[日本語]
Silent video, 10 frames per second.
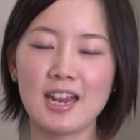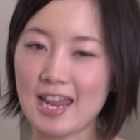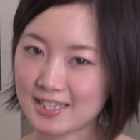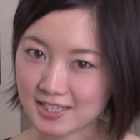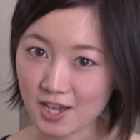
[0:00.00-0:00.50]

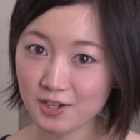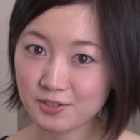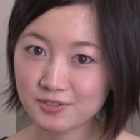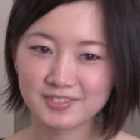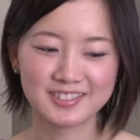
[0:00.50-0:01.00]
Let's
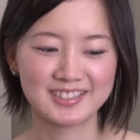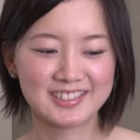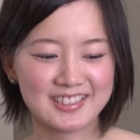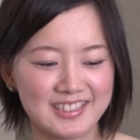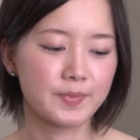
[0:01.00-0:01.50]
go!
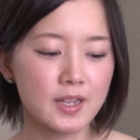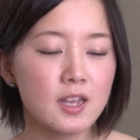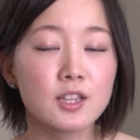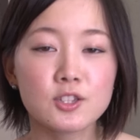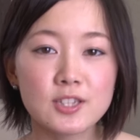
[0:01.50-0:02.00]

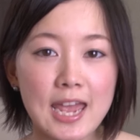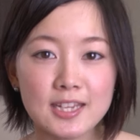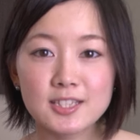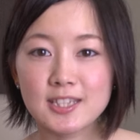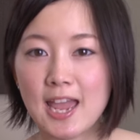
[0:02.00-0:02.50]

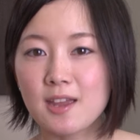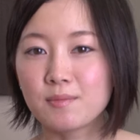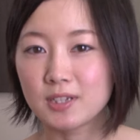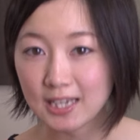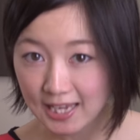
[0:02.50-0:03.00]
Today's
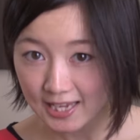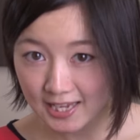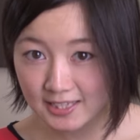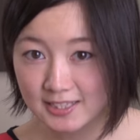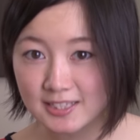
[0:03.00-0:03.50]
theme
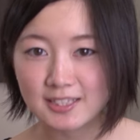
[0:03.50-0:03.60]
is